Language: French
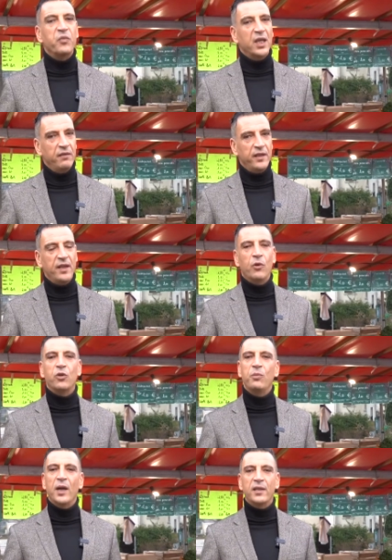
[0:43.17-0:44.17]
et évidemment
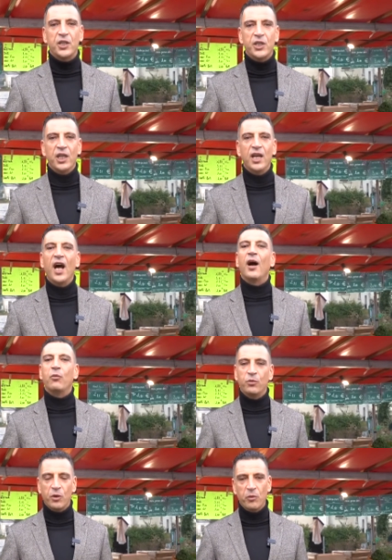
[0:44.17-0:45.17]
de partager un
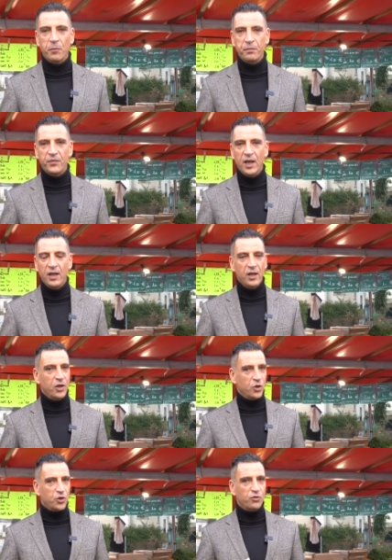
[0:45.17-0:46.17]
bon moment.
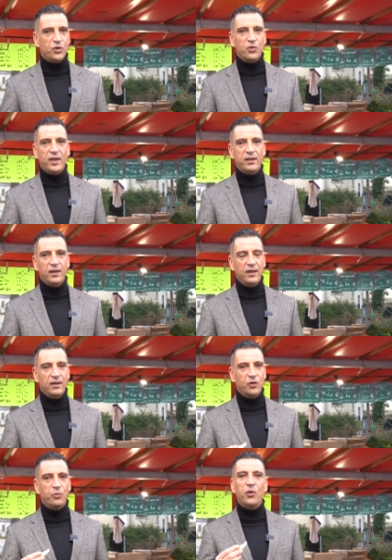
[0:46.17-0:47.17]
Je vous souhaite
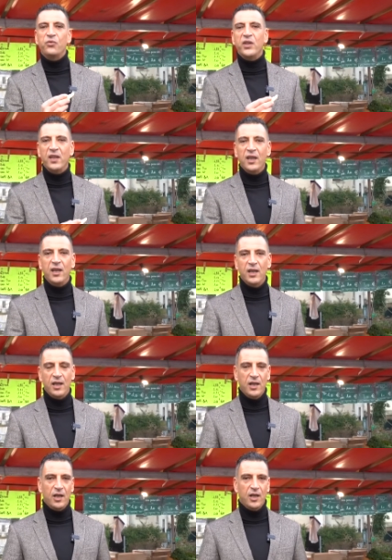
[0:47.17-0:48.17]
de profiter
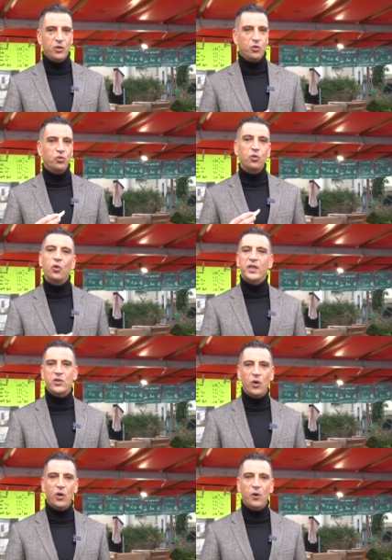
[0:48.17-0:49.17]
de tous nos
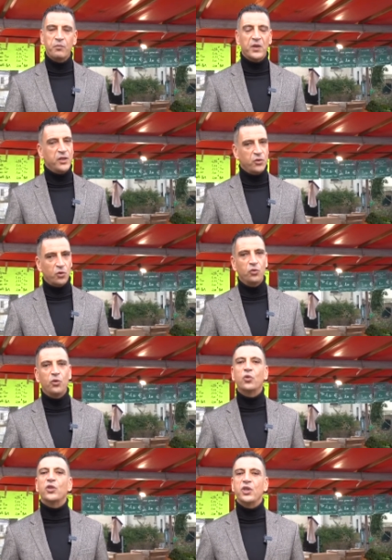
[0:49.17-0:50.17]
restaurants et surtout de
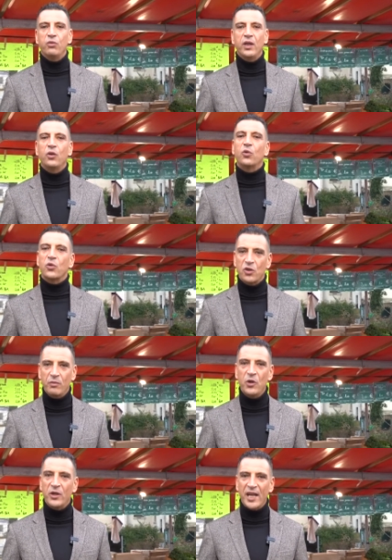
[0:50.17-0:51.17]
continuer de
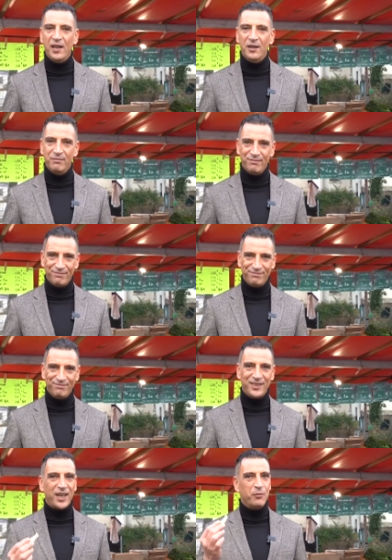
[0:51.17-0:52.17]
consommer local.
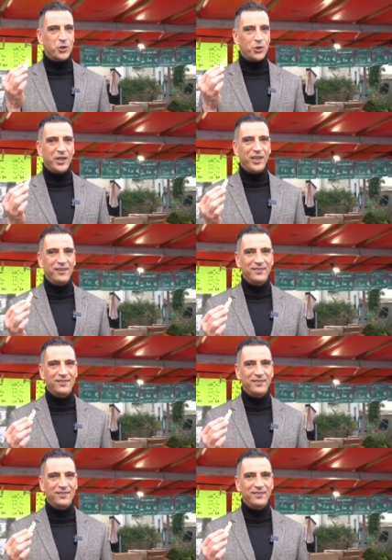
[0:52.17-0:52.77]
Très bonne journée